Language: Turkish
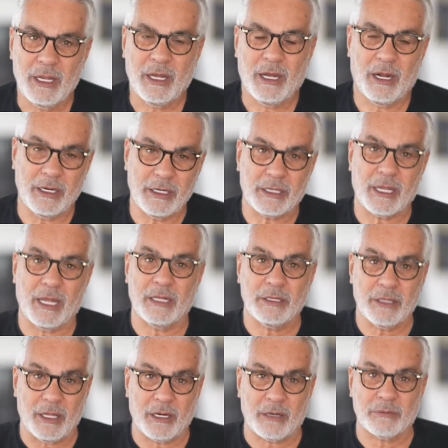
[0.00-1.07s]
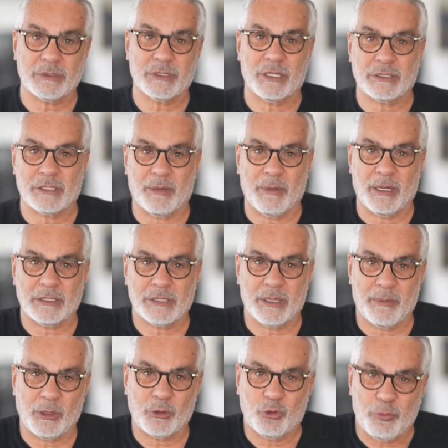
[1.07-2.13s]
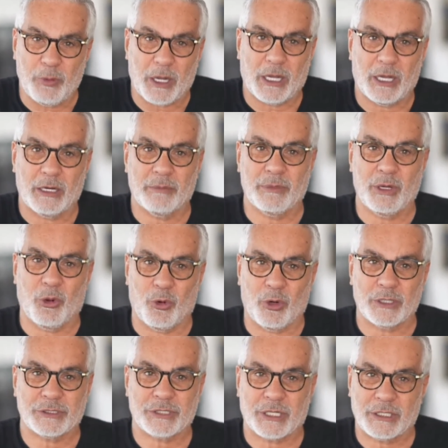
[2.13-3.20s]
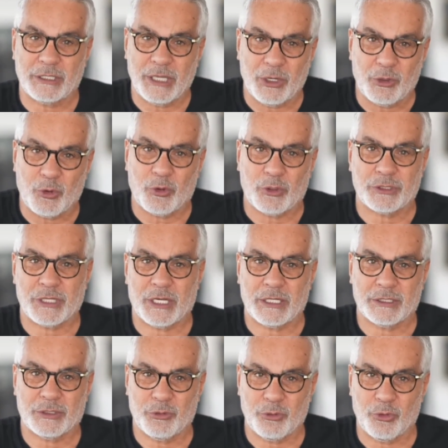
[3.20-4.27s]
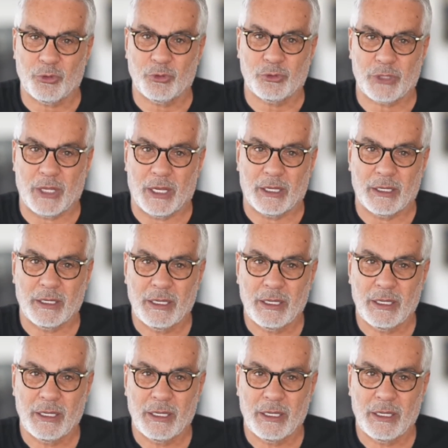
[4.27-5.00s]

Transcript: Hani kendi aramızda zaman zaman dur bakalım ne olacak, ne göreceğiz diyoruz ya.